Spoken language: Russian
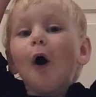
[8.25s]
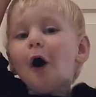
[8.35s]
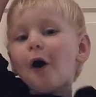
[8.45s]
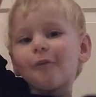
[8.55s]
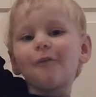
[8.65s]

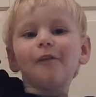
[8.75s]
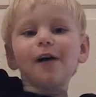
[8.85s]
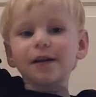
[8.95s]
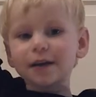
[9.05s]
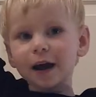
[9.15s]

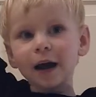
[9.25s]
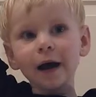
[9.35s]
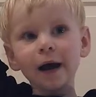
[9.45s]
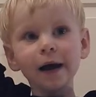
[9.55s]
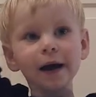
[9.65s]
Здравствуйте, мои
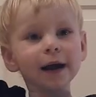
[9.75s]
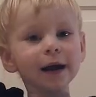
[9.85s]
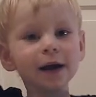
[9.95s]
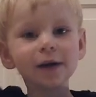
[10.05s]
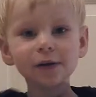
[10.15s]

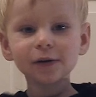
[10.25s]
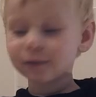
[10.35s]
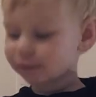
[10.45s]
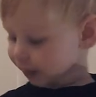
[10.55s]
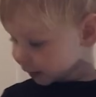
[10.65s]
дорогие!
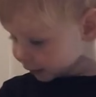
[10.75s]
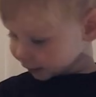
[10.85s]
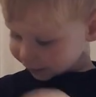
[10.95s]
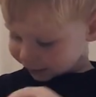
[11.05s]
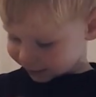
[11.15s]

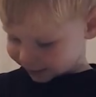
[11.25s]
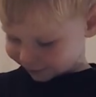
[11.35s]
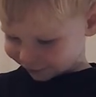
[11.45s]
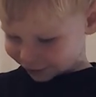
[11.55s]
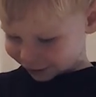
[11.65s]
У нас
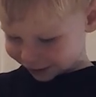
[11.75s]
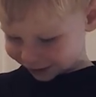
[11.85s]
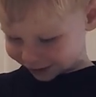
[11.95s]
сегодня, как